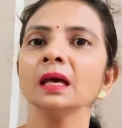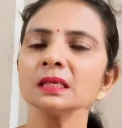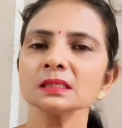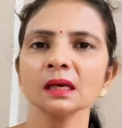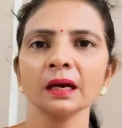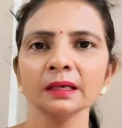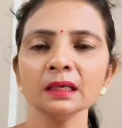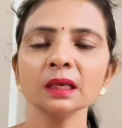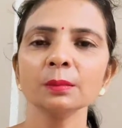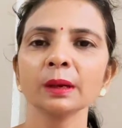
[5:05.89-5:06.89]
इस हनी
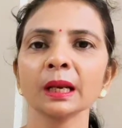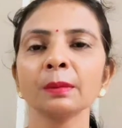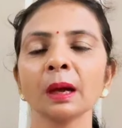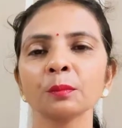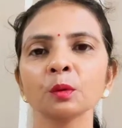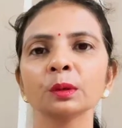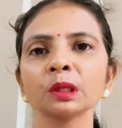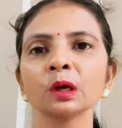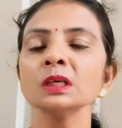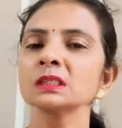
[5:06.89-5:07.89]
के बारे में आपको
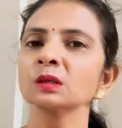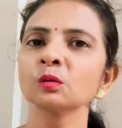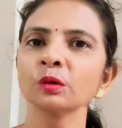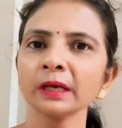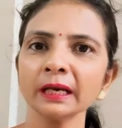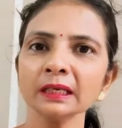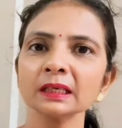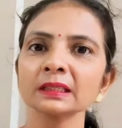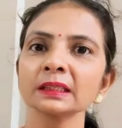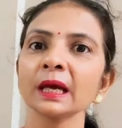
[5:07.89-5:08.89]
बताऊं ये स्किन को टाइट
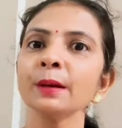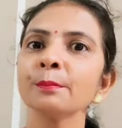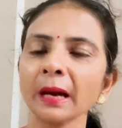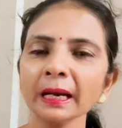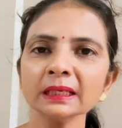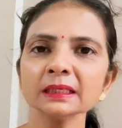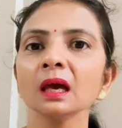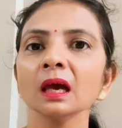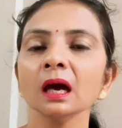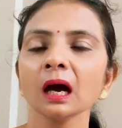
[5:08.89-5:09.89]
करता है ब्राइट
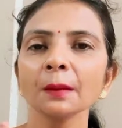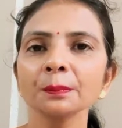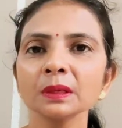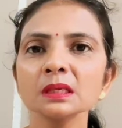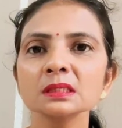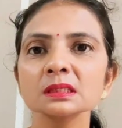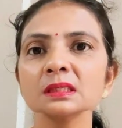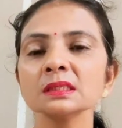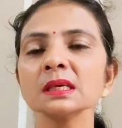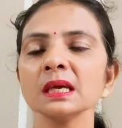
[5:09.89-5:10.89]
करता है आपकी
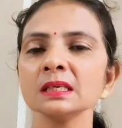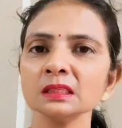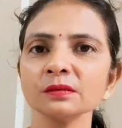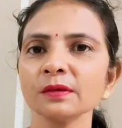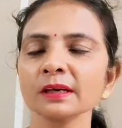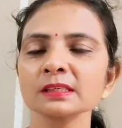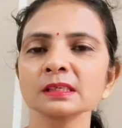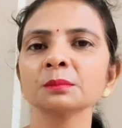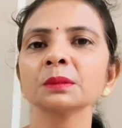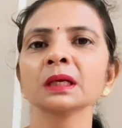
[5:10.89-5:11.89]
स्किन से एजिंग इफेक्ट्स
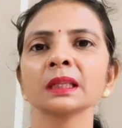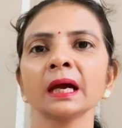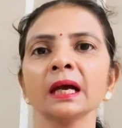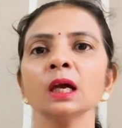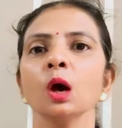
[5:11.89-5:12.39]
कम करता है